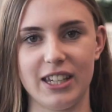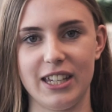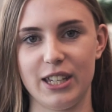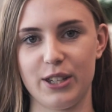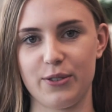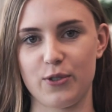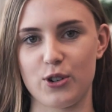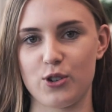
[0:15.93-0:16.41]

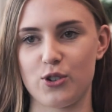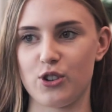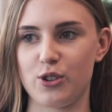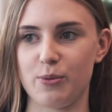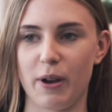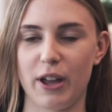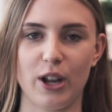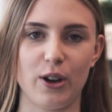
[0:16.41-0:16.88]
Ich wollte schon
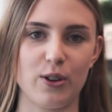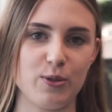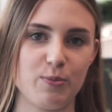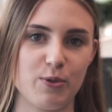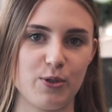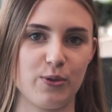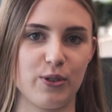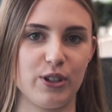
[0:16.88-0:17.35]
immer eine
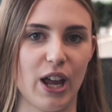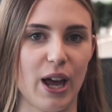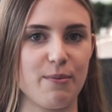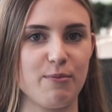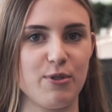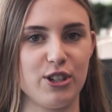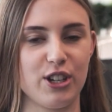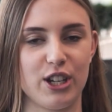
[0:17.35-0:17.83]
Ausbildung in
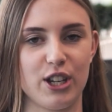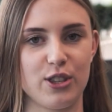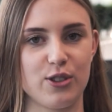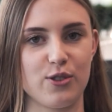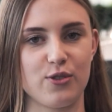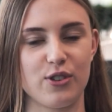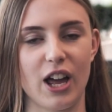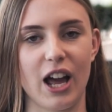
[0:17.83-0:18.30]
einem
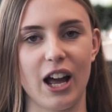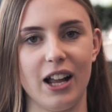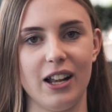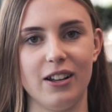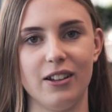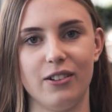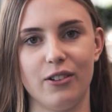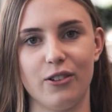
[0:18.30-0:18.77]

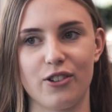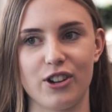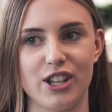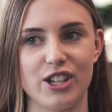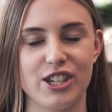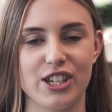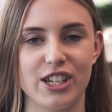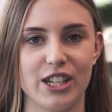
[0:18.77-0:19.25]
international
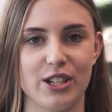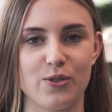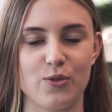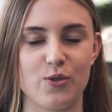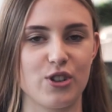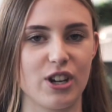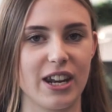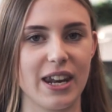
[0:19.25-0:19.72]
orientierten
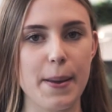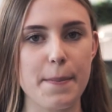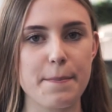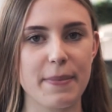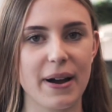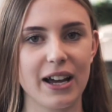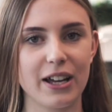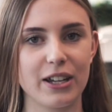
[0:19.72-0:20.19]

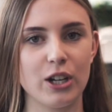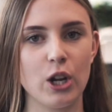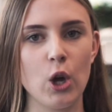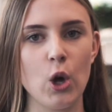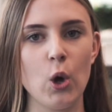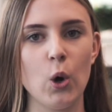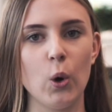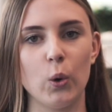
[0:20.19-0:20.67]
Unternehmen machen
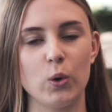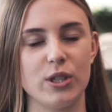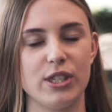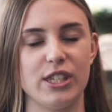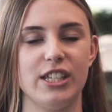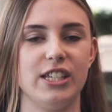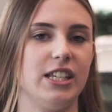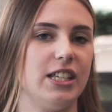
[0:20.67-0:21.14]
und
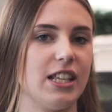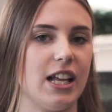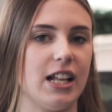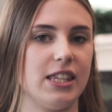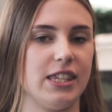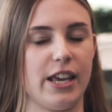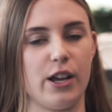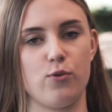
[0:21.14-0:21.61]
sehe dies
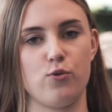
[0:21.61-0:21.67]
als sehr